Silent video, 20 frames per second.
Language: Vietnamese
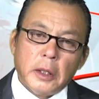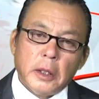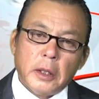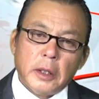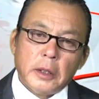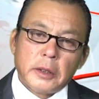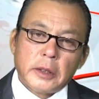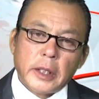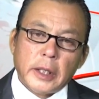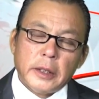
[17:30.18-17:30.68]

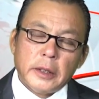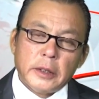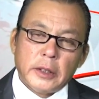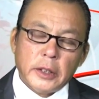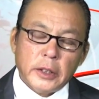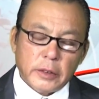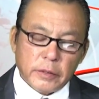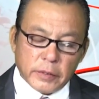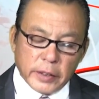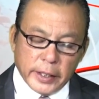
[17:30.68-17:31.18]
ở trên
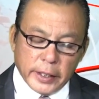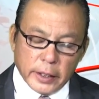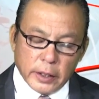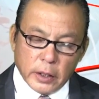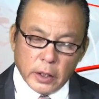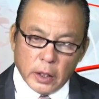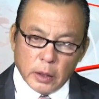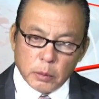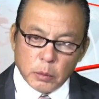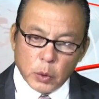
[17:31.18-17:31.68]
thượng viện
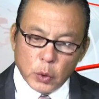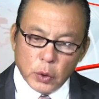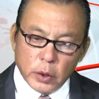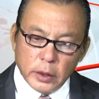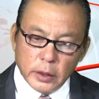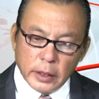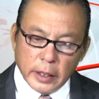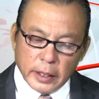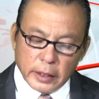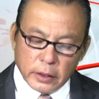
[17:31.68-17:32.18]
họ
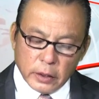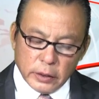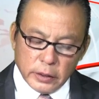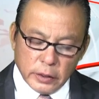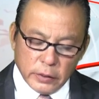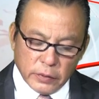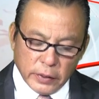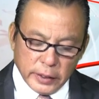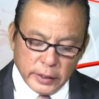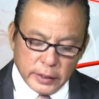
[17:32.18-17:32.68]
muốn là coi
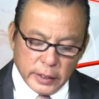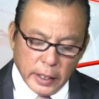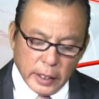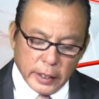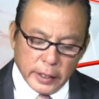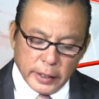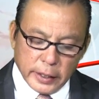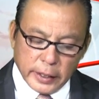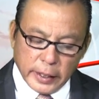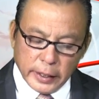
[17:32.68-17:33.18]
như phải
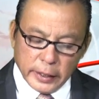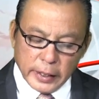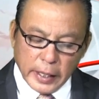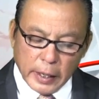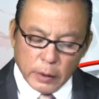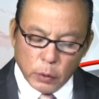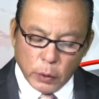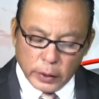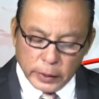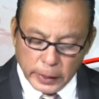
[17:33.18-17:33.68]
dời cái
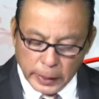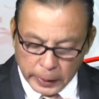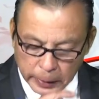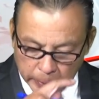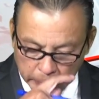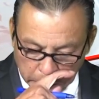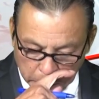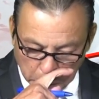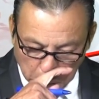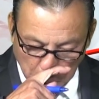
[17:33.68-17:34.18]
đạo luật
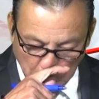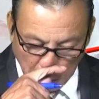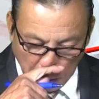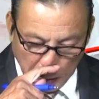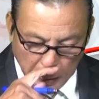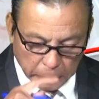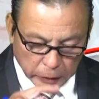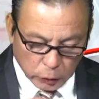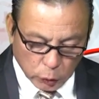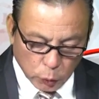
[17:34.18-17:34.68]
này
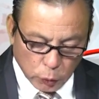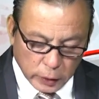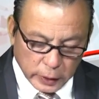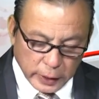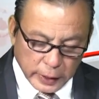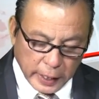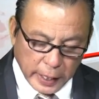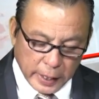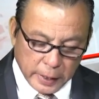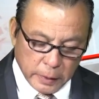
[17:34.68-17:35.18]
à, xuống
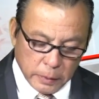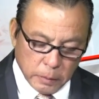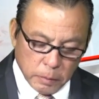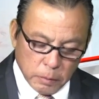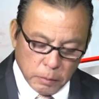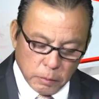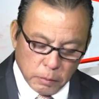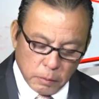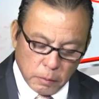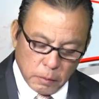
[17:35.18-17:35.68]
cái ngày
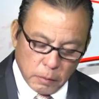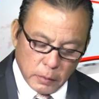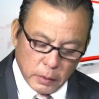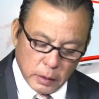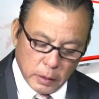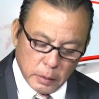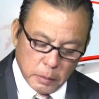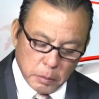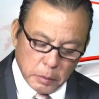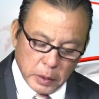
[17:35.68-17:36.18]

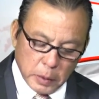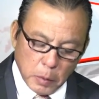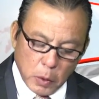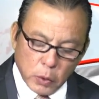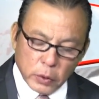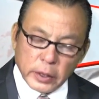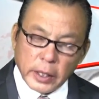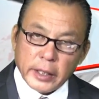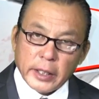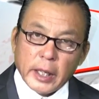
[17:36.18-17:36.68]

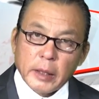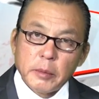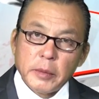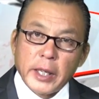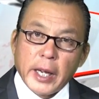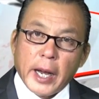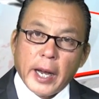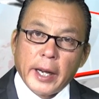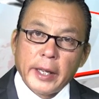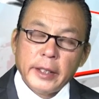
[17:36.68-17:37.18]
14 tây tháng
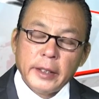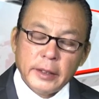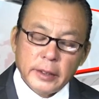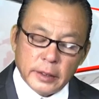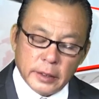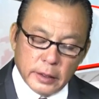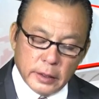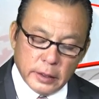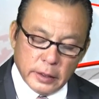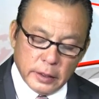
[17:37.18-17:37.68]
12
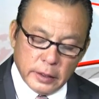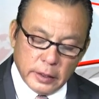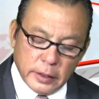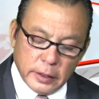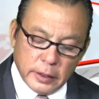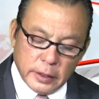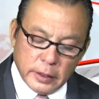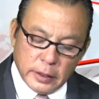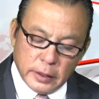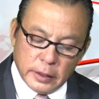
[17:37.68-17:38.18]

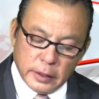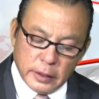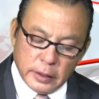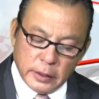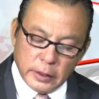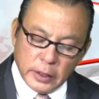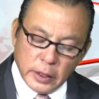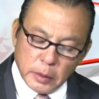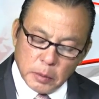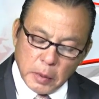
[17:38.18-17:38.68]

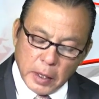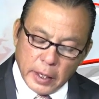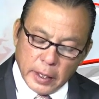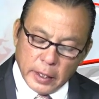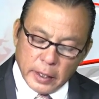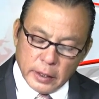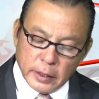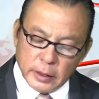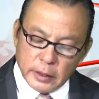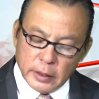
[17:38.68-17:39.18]
nhưng
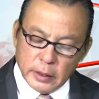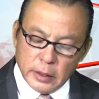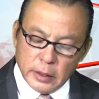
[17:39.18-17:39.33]
mà